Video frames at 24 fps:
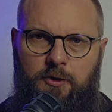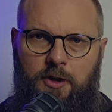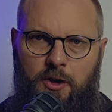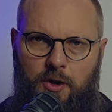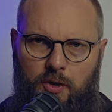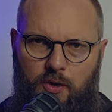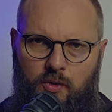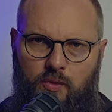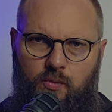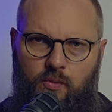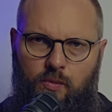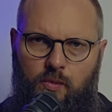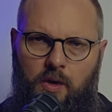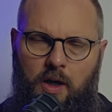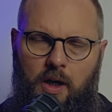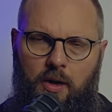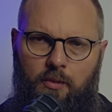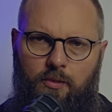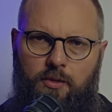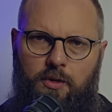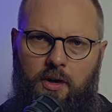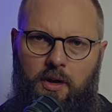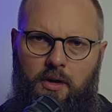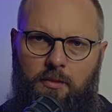i
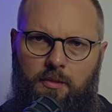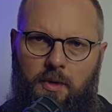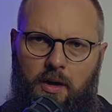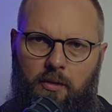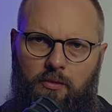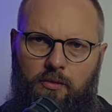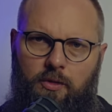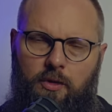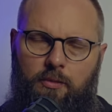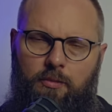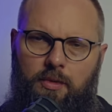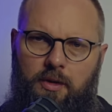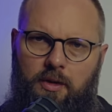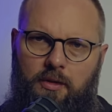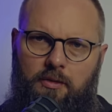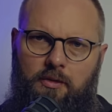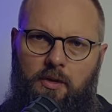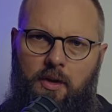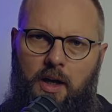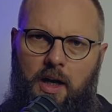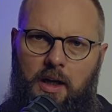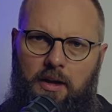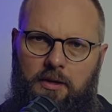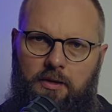słuchał się i miał dobrych
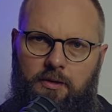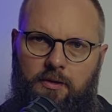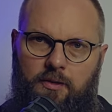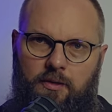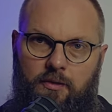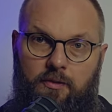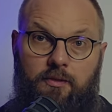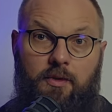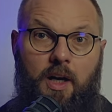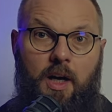doradców,